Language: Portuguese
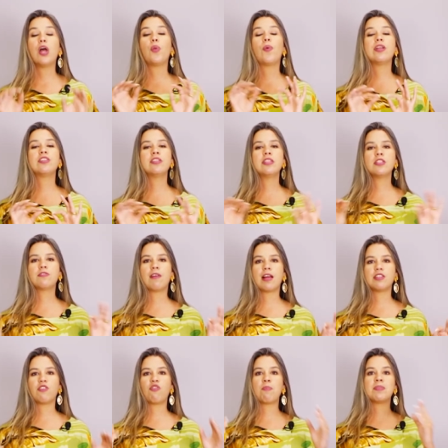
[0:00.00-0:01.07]
Não adianta a gente
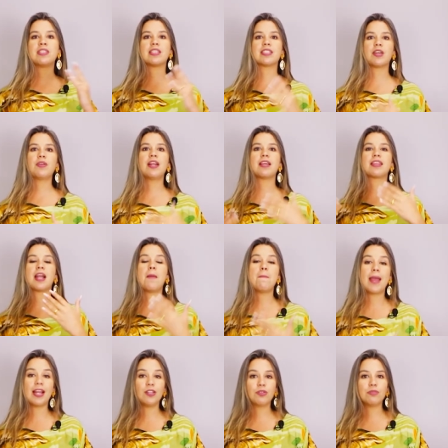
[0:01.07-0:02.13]
falar de alfabetização e
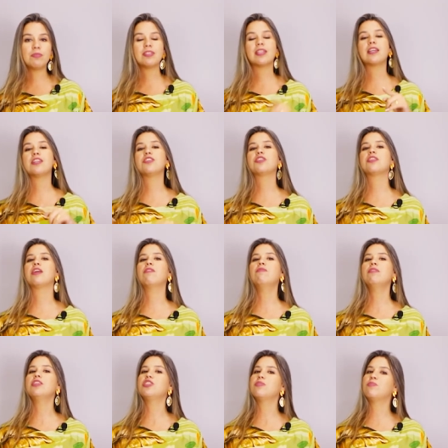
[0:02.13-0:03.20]
letramento se a gente não
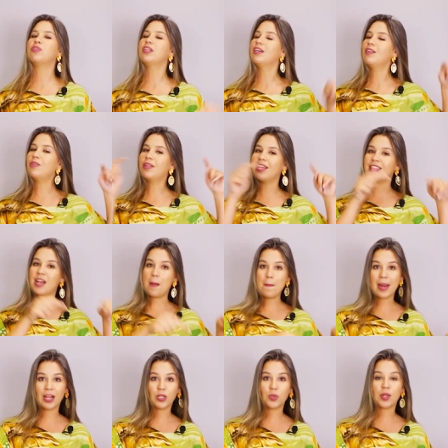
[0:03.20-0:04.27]
estimula o
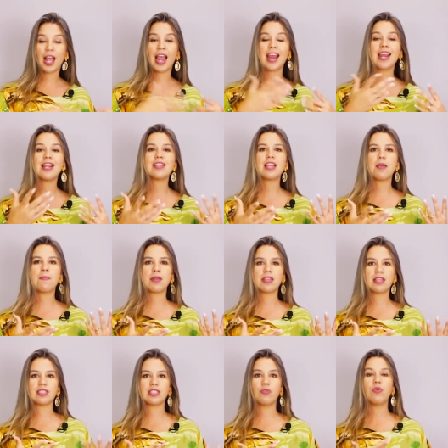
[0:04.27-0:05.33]
letramento, que é a
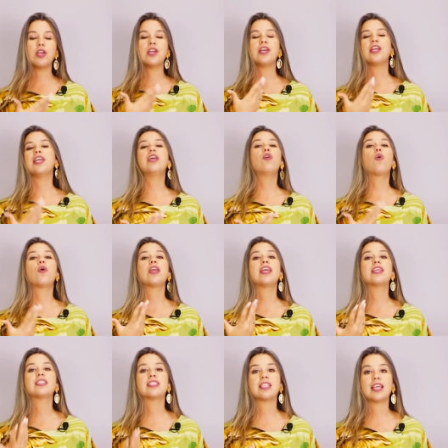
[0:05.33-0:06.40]
interpretação e
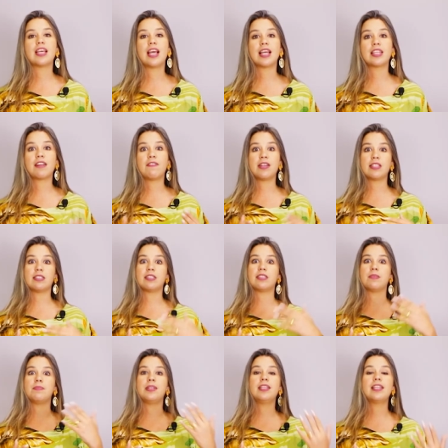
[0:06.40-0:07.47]
conhecer através da
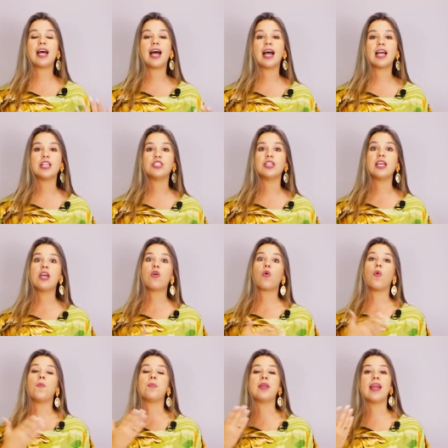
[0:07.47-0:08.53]
sensibilidade,
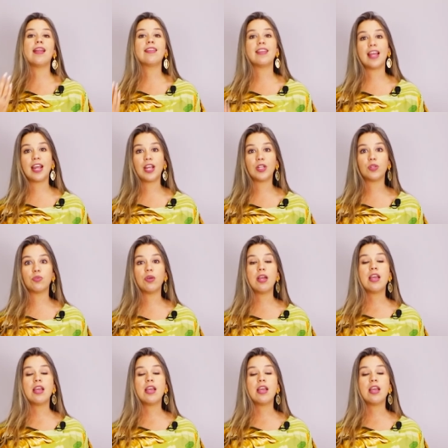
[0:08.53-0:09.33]
compreendendo.